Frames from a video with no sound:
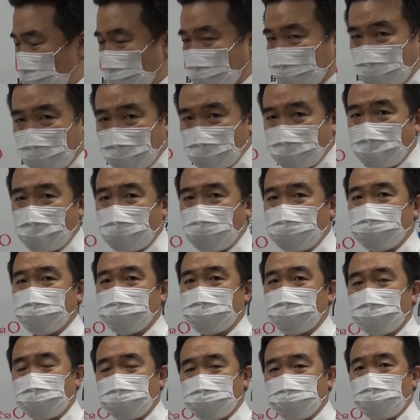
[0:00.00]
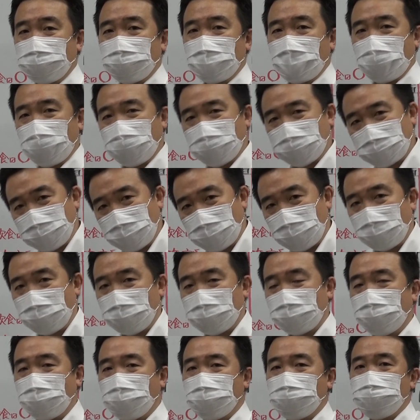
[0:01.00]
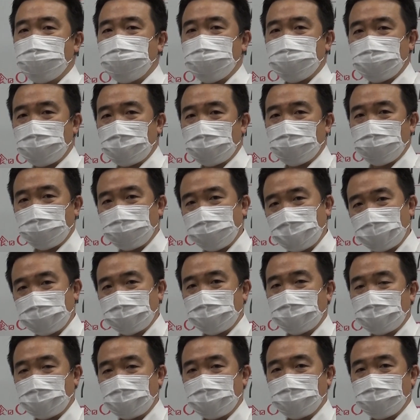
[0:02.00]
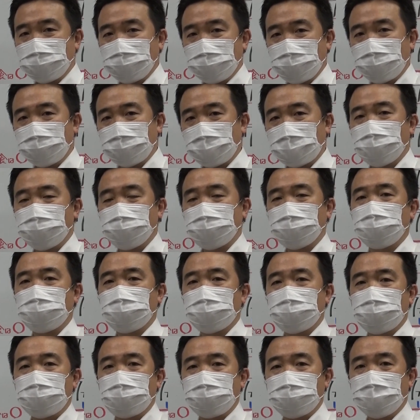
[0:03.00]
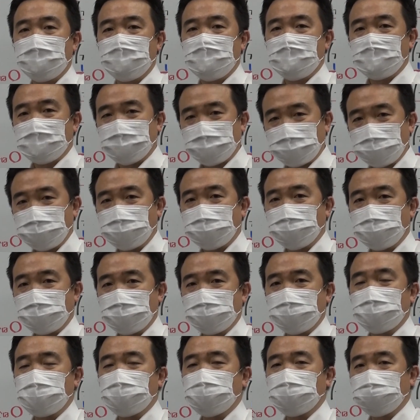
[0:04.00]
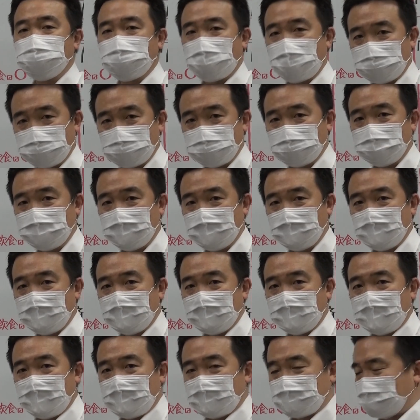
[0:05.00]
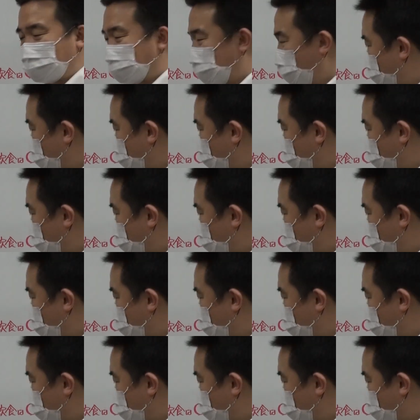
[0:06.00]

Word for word: お酒が入ってなくてもやはりこう興奮して飛び跳ねたりいろんなことをこうついついしてしまうそし